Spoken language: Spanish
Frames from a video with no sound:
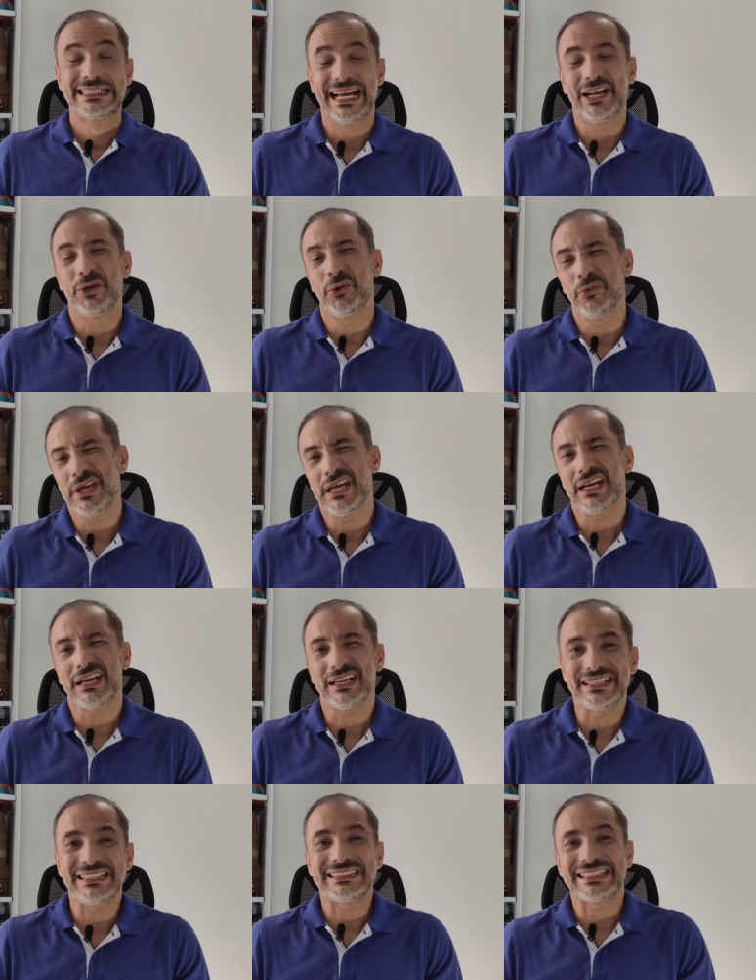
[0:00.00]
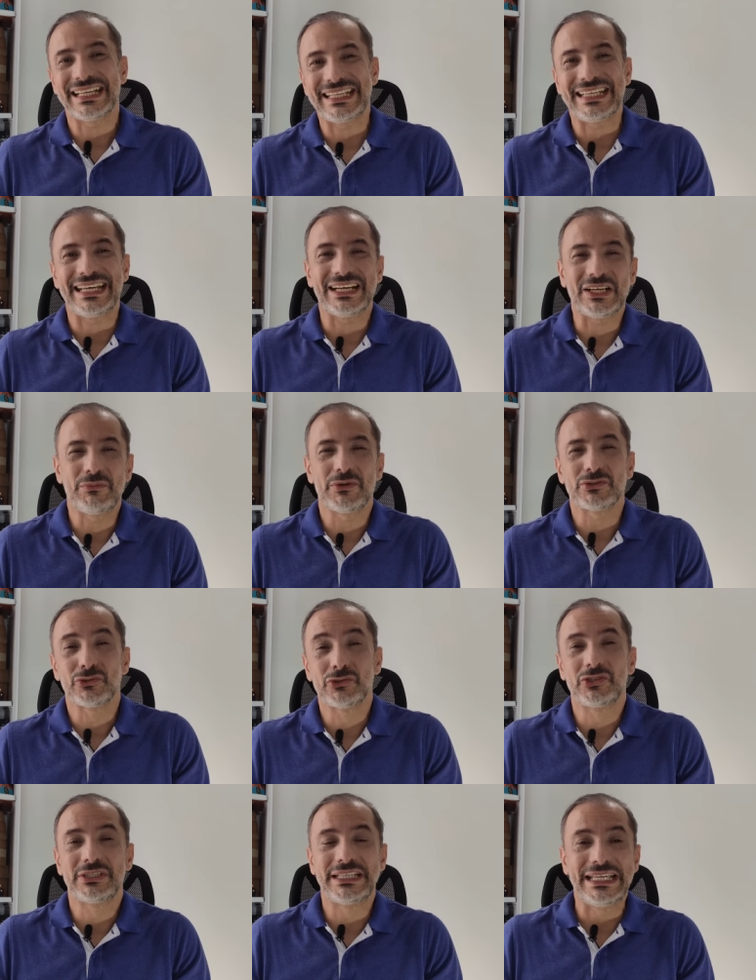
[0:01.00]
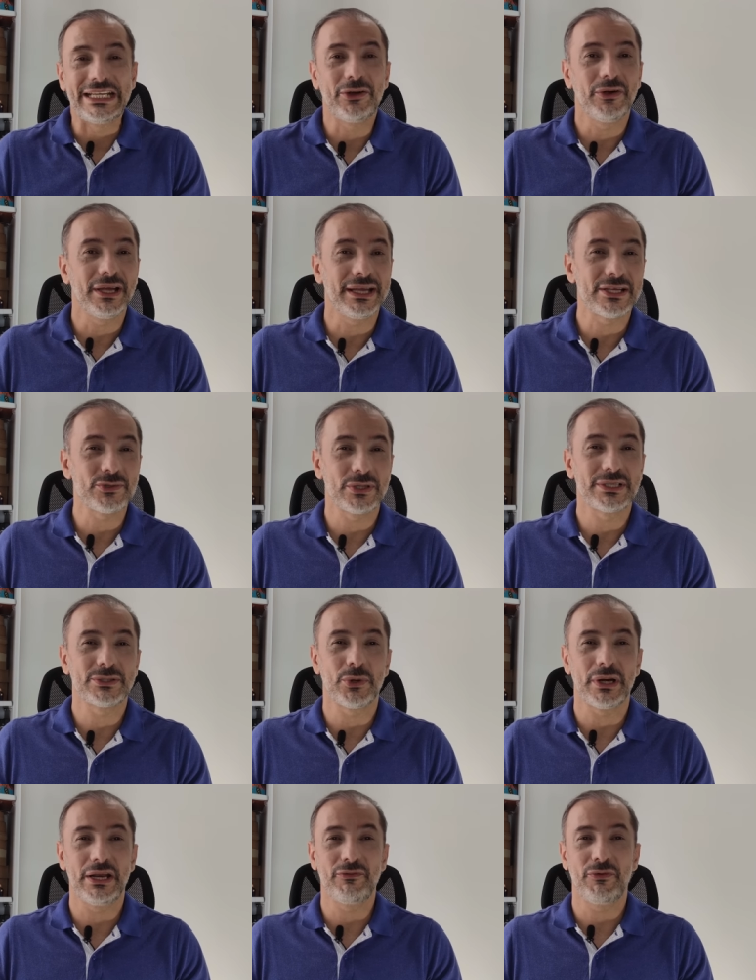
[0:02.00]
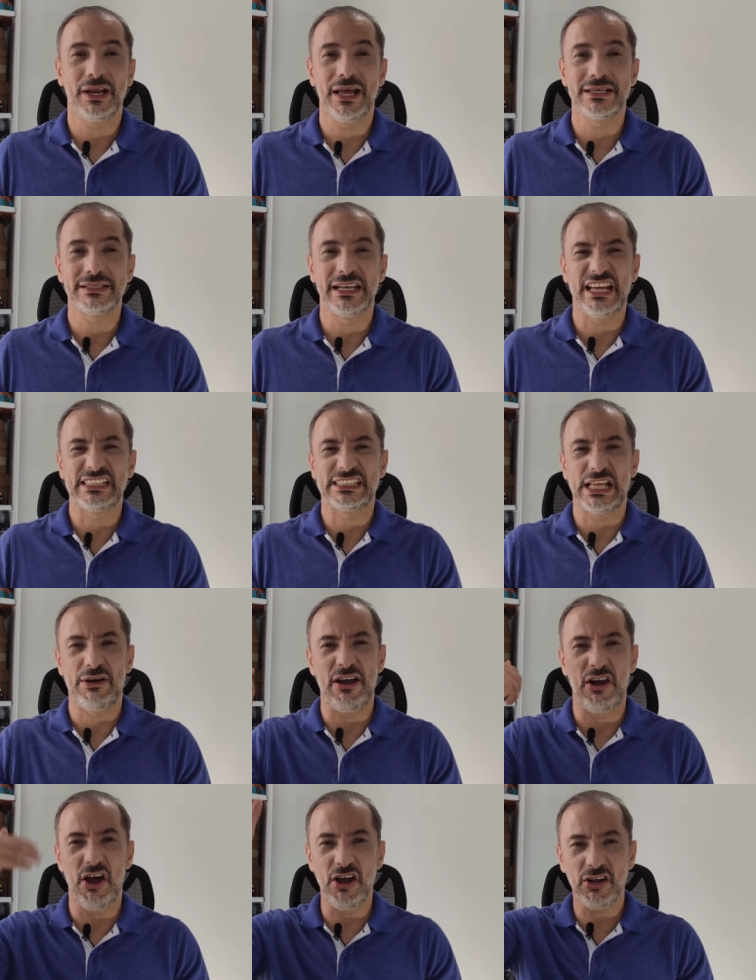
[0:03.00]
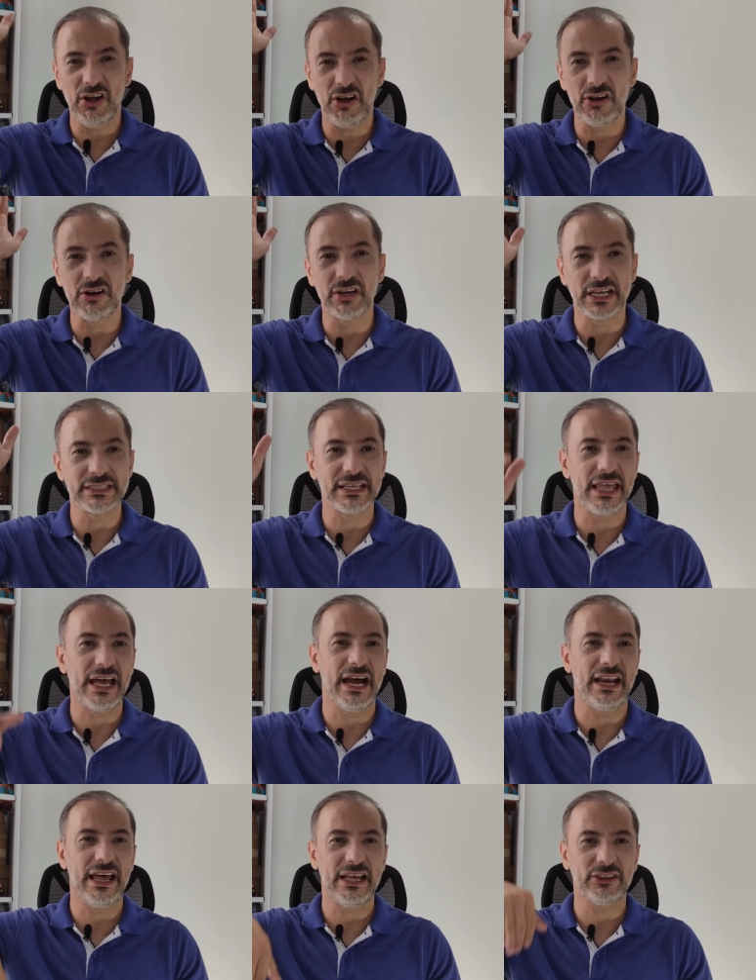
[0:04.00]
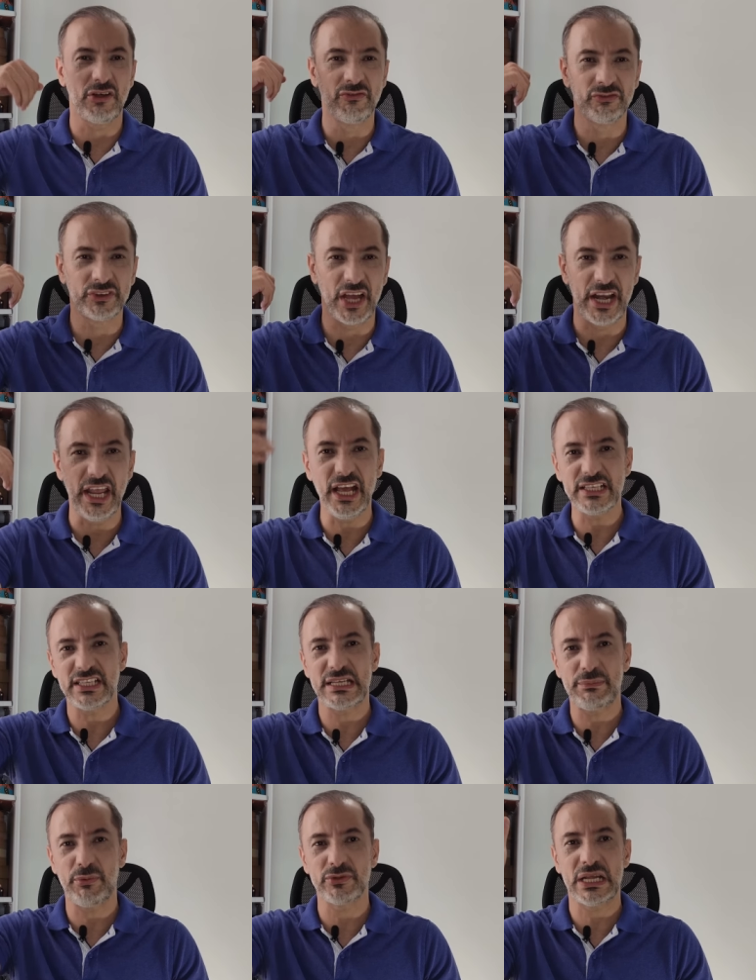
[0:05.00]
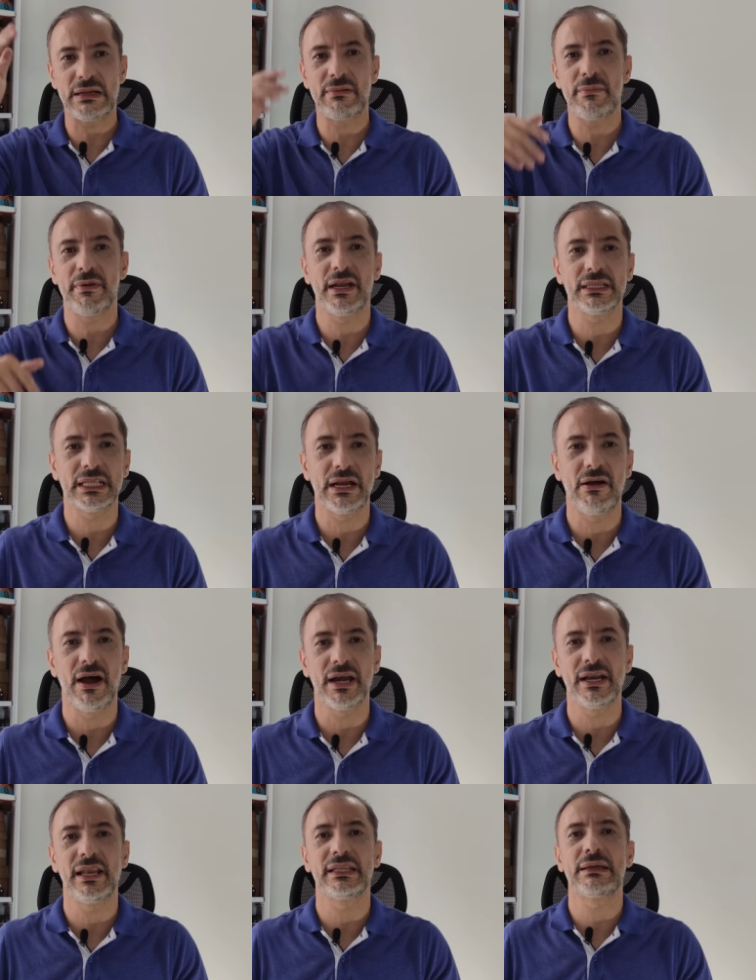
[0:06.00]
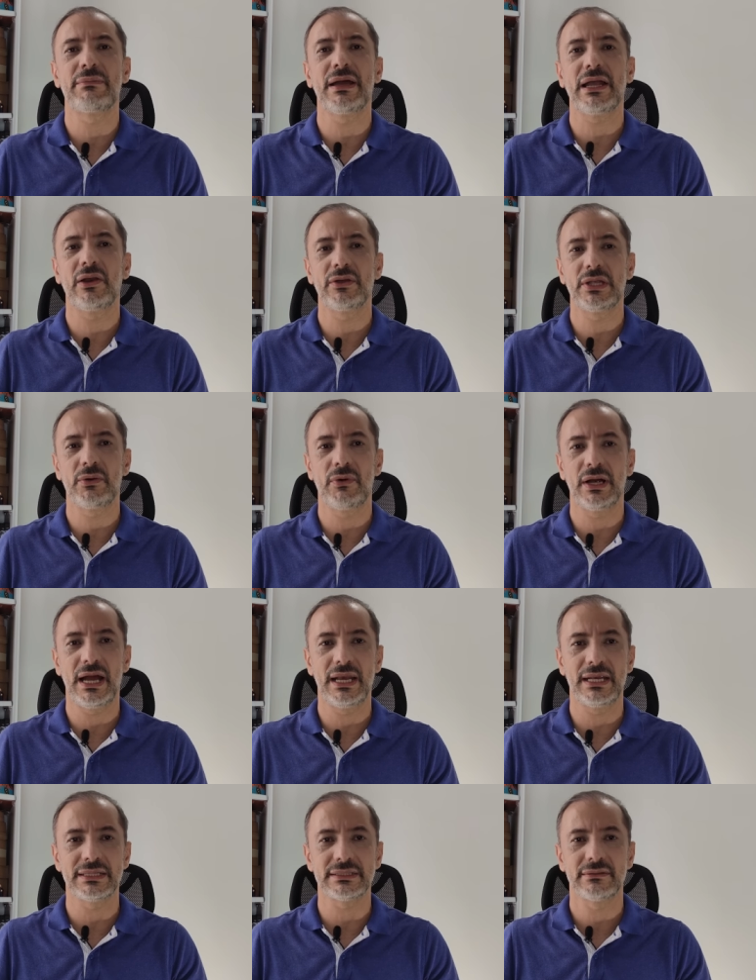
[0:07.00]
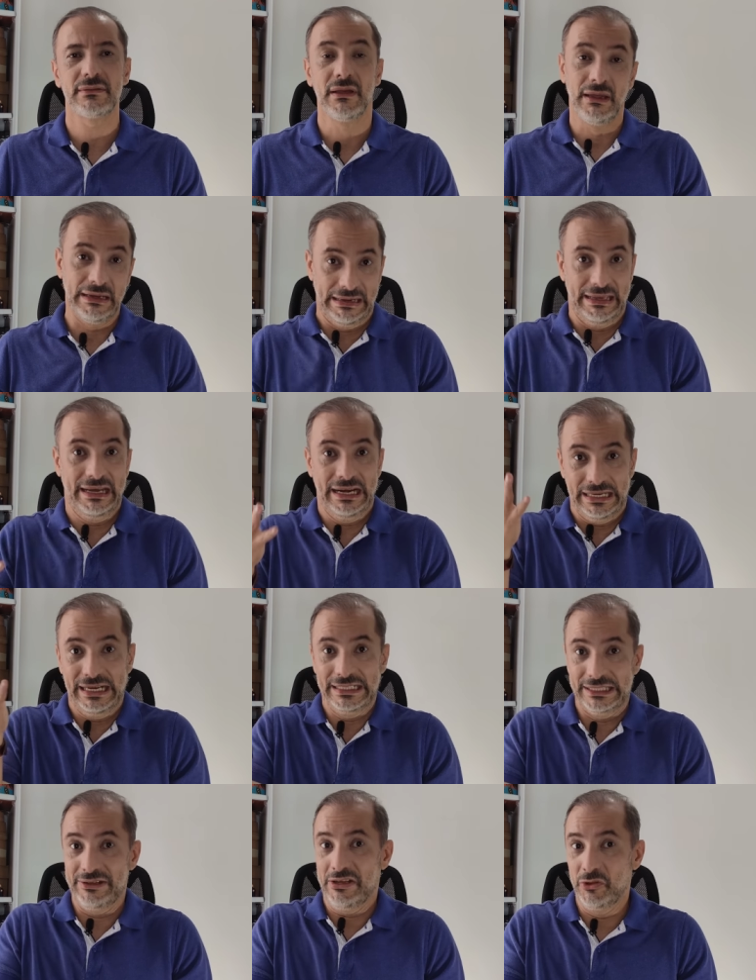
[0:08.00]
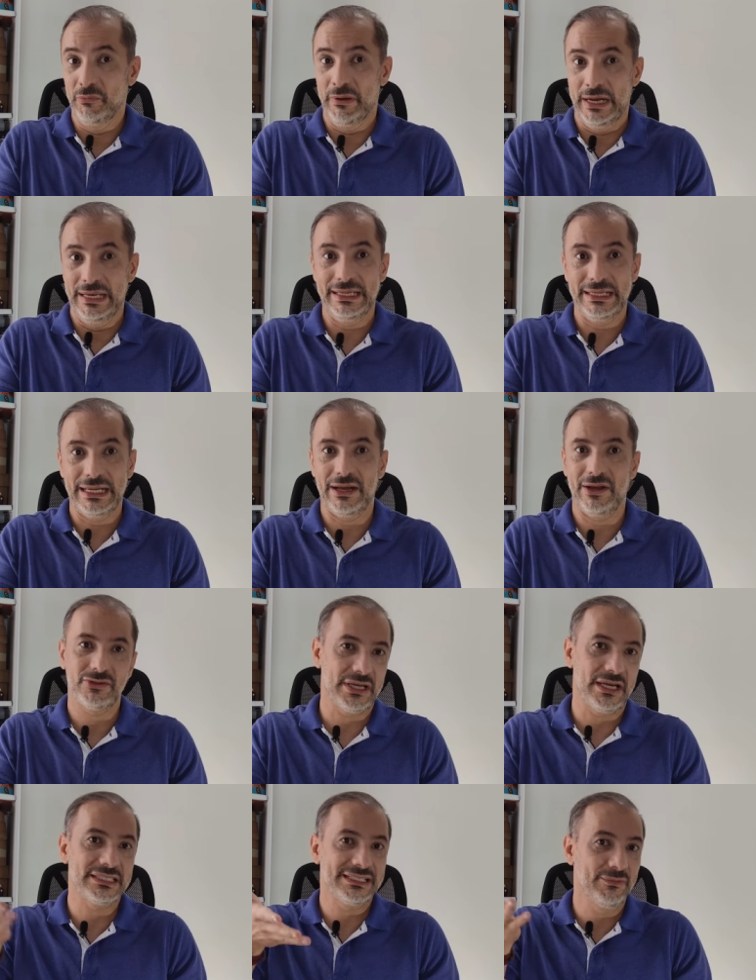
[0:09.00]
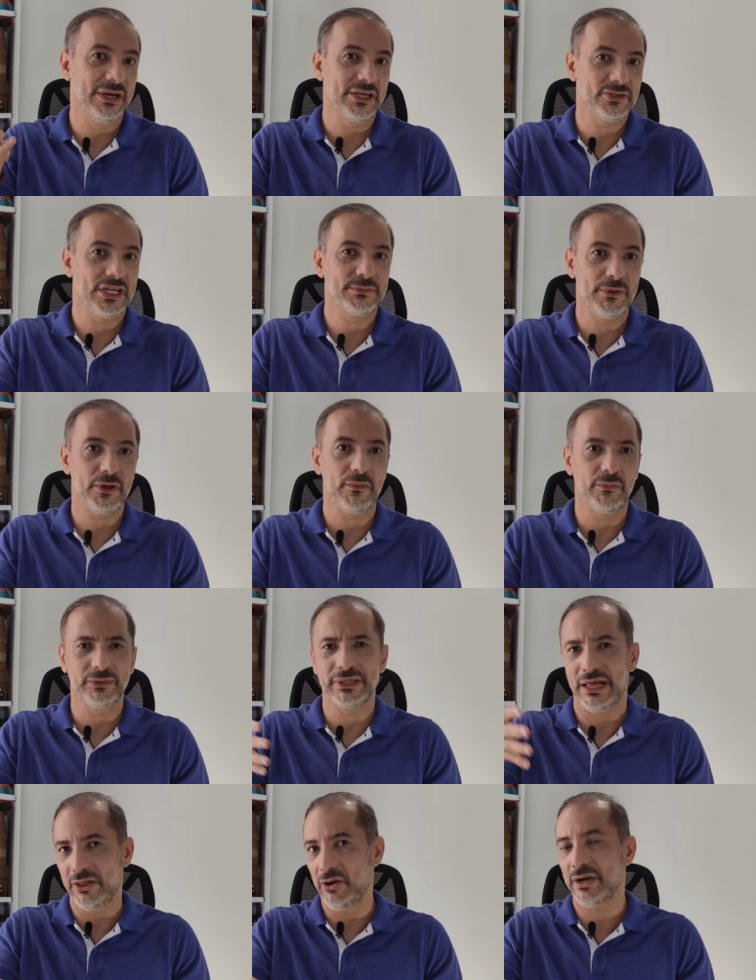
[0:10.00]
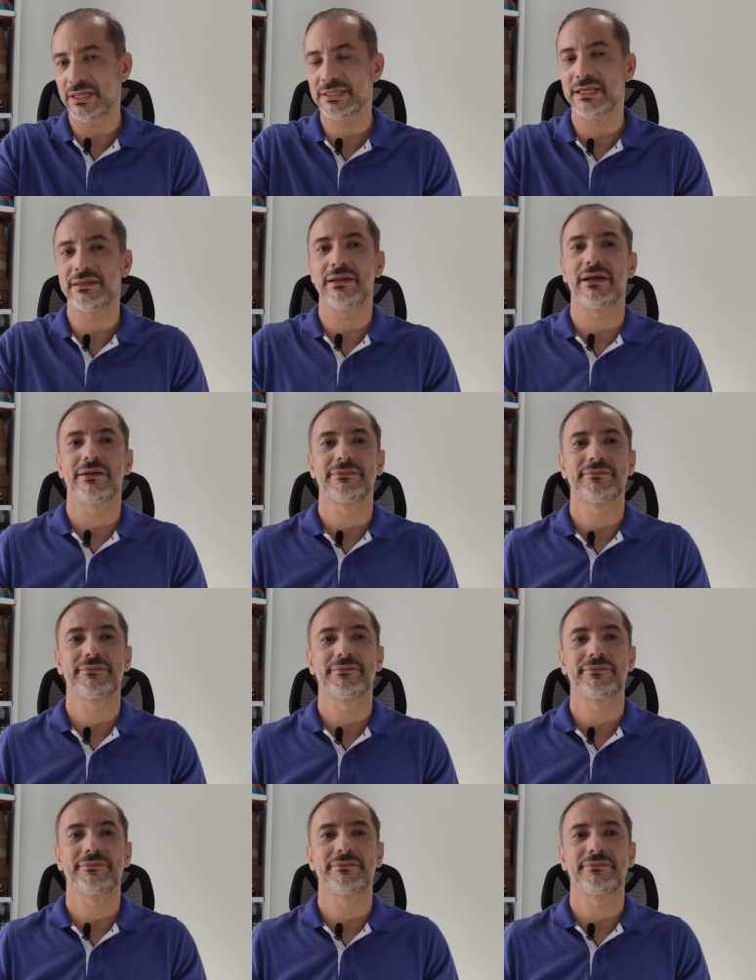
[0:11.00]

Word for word: El QBR tenía como sustico de que su asesor le fuera a decir que estaba loco, que se dejara de tonterías y se pusiera más bien a trabajar en el tema que lo llevó a Gales, que era relatividad numérica, o sea, simulaciones por computador, etc.